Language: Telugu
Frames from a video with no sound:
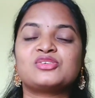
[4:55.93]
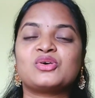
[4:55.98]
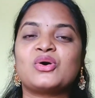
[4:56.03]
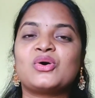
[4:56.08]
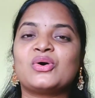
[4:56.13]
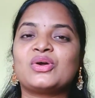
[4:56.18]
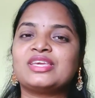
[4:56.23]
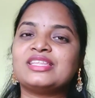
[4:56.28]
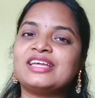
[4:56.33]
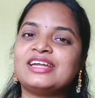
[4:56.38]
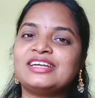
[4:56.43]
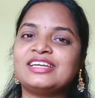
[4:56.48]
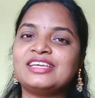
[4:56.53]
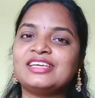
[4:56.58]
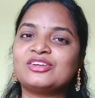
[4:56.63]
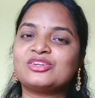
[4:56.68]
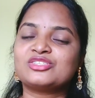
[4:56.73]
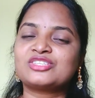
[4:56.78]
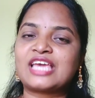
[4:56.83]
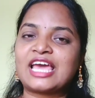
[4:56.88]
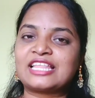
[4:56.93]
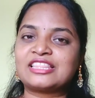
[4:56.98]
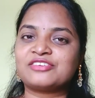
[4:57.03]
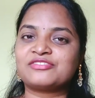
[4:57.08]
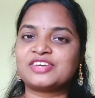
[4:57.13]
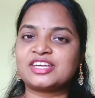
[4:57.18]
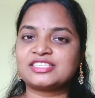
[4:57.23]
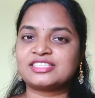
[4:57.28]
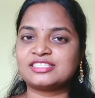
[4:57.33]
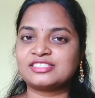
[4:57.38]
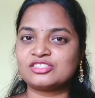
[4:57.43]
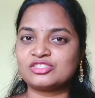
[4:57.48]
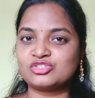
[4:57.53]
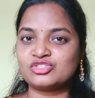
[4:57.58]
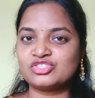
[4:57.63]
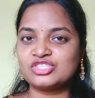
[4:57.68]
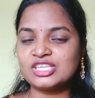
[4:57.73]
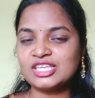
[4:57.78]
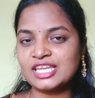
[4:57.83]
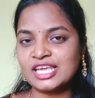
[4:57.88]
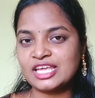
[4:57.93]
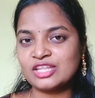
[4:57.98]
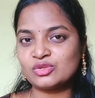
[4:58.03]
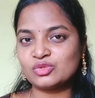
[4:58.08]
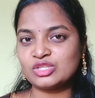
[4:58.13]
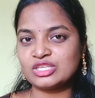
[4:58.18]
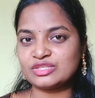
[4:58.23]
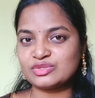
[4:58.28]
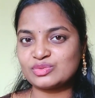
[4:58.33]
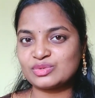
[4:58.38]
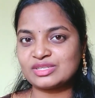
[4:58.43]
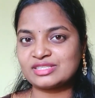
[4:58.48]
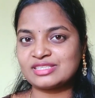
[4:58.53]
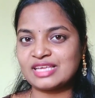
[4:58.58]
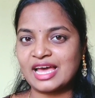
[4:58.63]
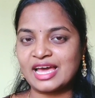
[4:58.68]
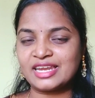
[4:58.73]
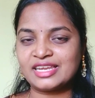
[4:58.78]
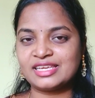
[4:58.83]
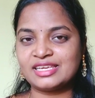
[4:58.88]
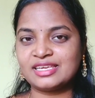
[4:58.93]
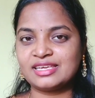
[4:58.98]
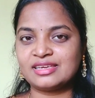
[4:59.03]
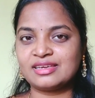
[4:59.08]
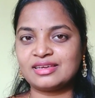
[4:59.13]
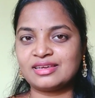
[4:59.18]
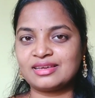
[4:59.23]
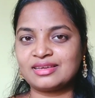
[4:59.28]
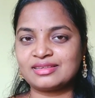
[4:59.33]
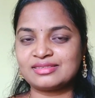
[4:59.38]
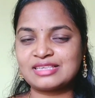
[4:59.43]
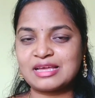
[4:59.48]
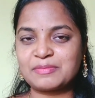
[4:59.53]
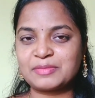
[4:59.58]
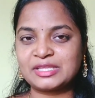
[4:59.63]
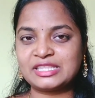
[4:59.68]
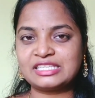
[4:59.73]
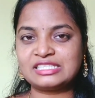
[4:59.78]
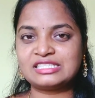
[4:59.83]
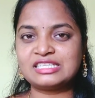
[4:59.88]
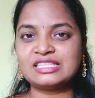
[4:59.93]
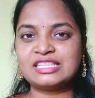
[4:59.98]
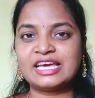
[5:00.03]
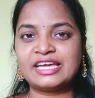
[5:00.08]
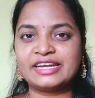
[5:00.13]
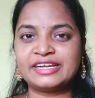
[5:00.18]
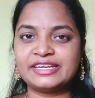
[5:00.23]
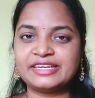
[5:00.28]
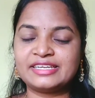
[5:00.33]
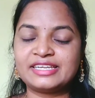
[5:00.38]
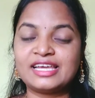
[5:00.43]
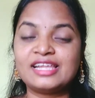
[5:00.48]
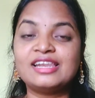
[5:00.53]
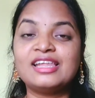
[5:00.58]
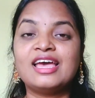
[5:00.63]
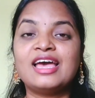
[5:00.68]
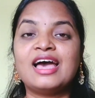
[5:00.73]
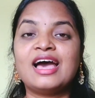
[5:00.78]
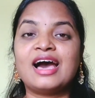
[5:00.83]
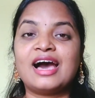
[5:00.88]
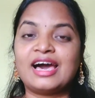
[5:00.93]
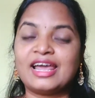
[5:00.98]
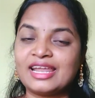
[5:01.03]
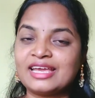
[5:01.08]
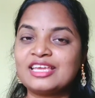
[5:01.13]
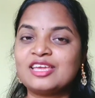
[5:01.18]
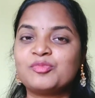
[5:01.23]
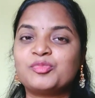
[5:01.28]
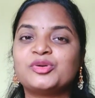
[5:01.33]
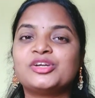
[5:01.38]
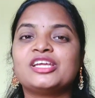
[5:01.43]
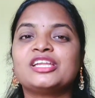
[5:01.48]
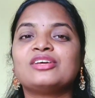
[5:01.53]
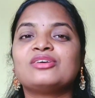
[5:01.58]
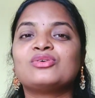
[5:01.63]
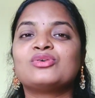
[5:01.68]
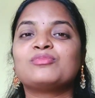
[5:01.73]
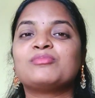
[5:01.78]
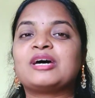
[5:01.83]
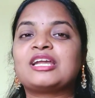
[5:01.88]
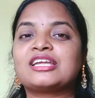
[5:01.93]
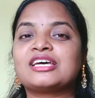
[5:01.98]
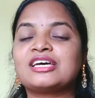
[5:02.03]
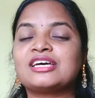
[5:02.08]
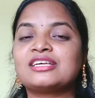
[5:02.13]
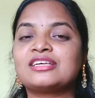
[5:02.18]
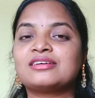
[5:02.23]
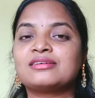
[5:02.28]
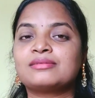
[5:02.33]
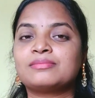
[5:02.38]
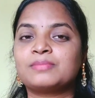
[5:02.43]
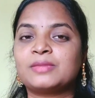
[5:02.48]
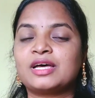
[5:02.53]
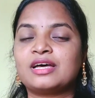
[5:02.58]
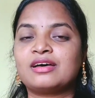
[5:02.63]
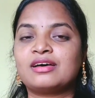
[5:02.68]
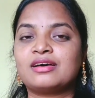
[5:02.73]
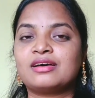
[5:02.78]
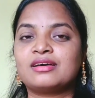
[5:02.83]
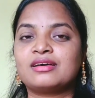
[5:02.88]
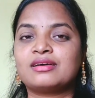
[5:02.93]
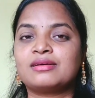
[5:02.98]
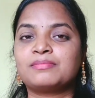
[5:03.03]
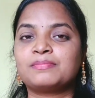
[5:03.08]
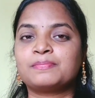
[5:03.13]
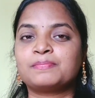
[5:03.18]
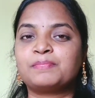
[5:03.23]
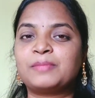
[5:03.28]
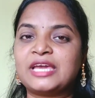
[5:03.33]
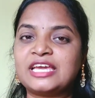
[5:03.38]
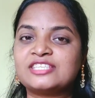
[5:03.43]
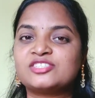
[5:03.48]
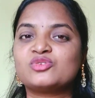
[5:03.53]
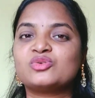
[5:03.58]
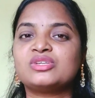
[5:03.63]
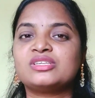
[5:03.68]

సో ఇదండి ఈరోజు క్యాతి ఫ్యాషన్స్ నుంచి నేను తీసుకున్న శారీ సంబంధించి దాని డీటెయిల్ అలాగే ఇప్పుడు నేను మన పేజ్